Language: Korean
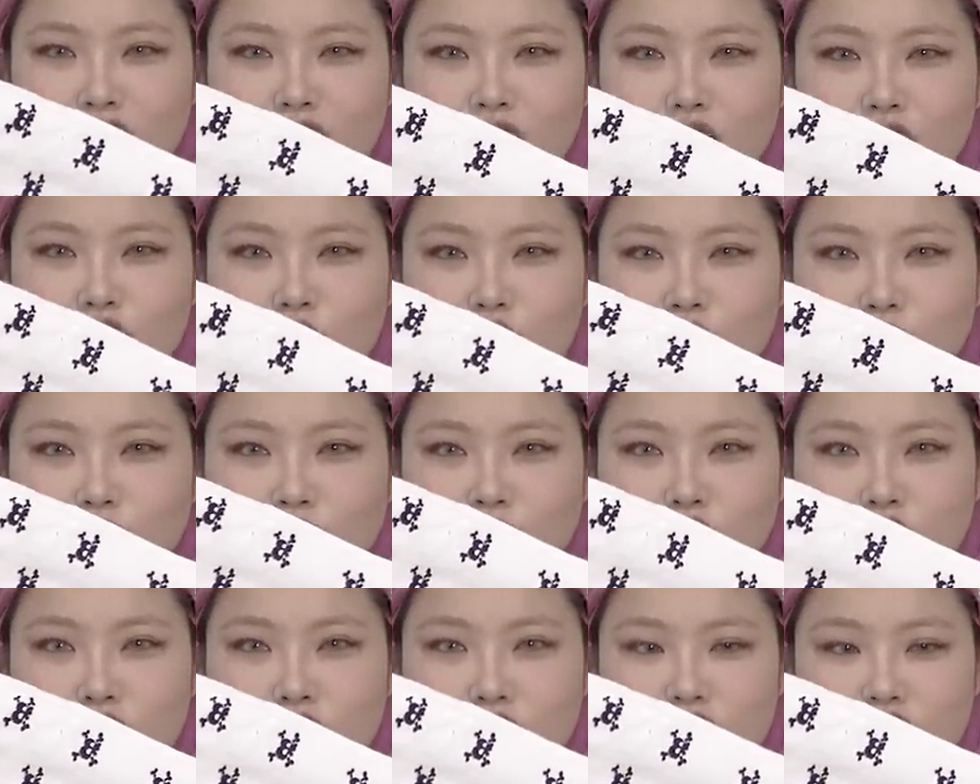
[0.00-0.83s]

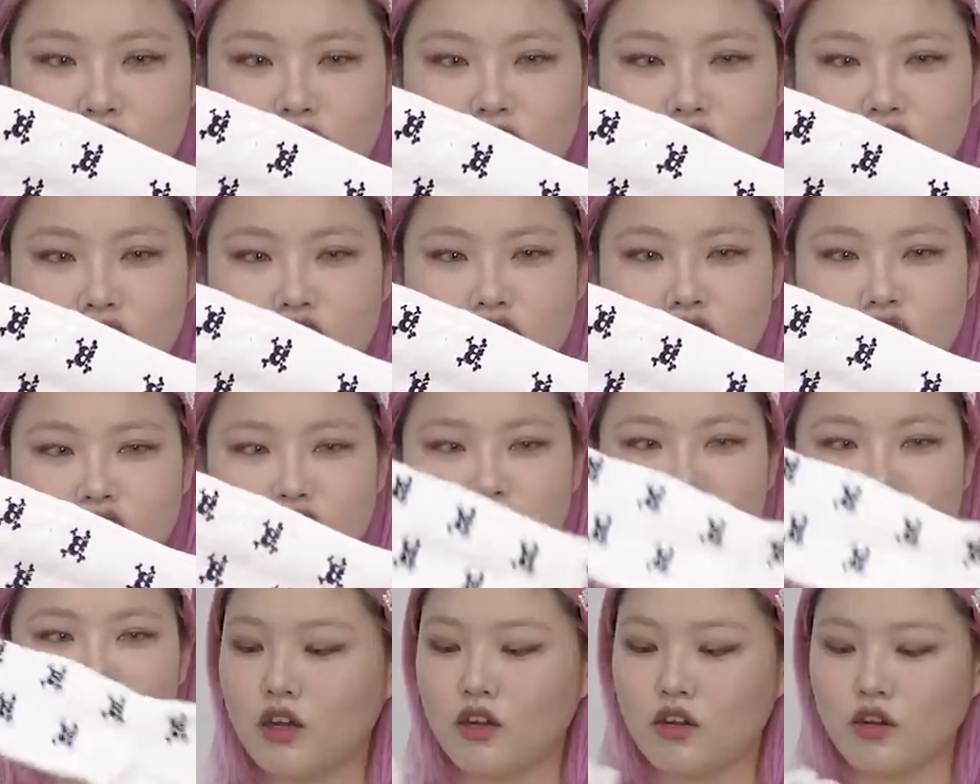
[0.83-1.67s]
해골무늬 니삭스
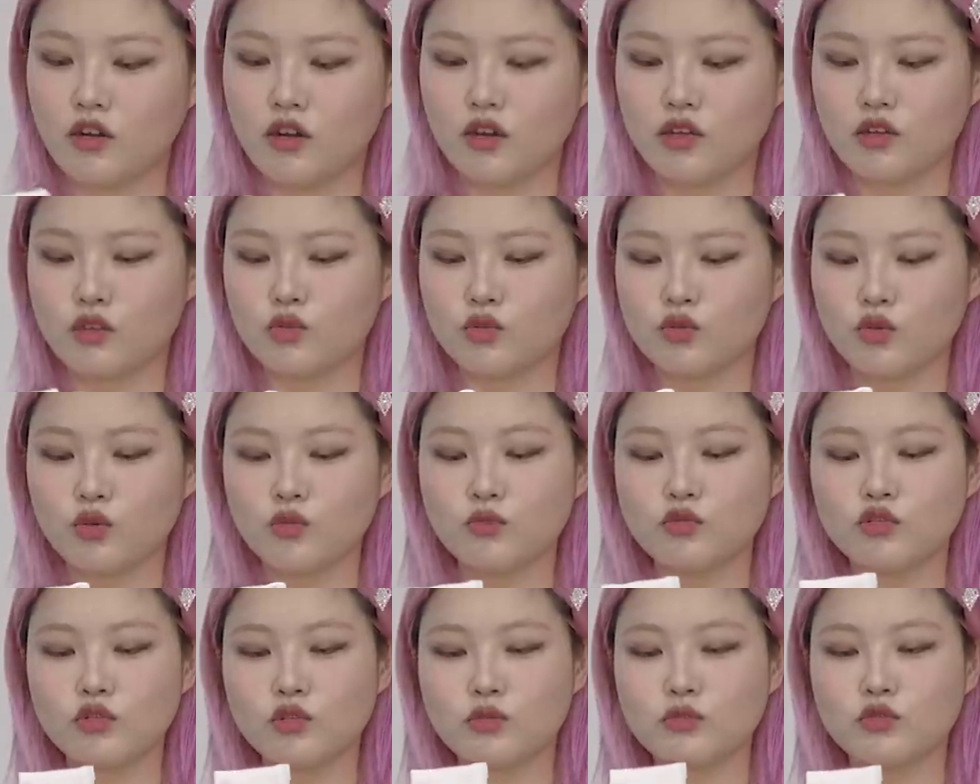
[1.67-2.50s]
아 이거
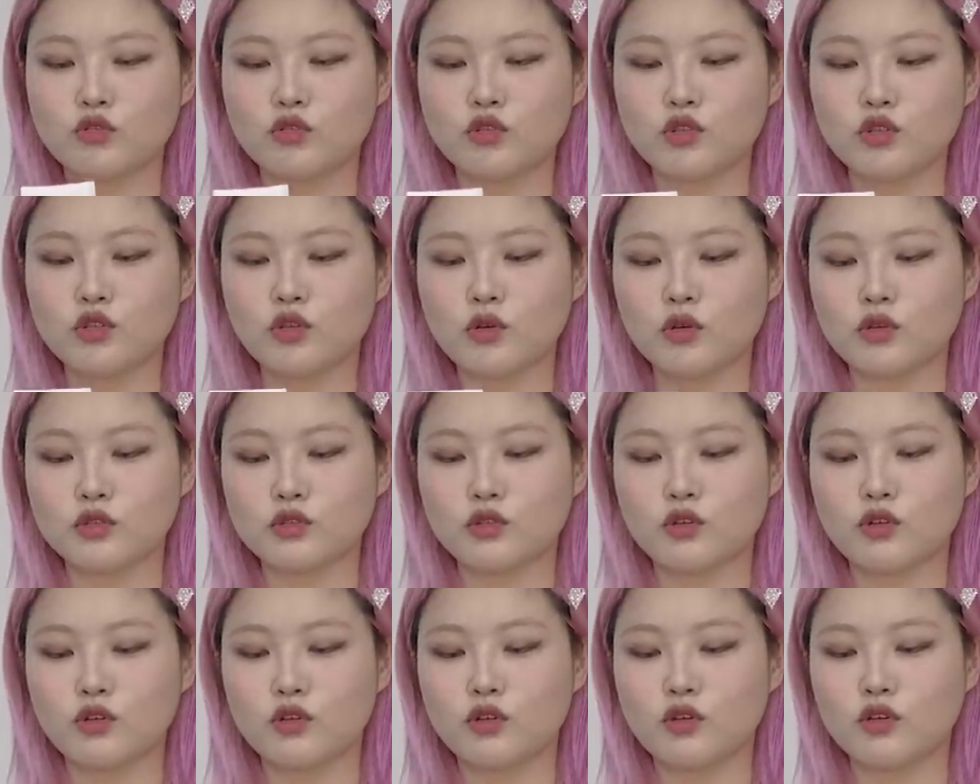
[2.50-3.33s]
너무너무
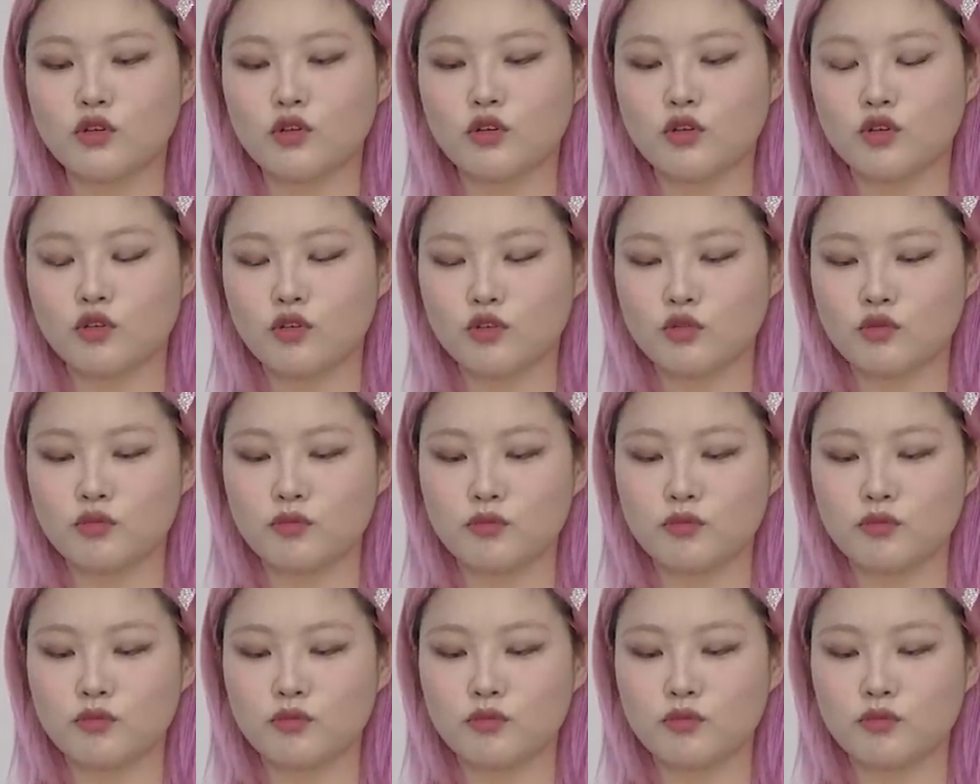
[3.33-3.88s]
귀여워서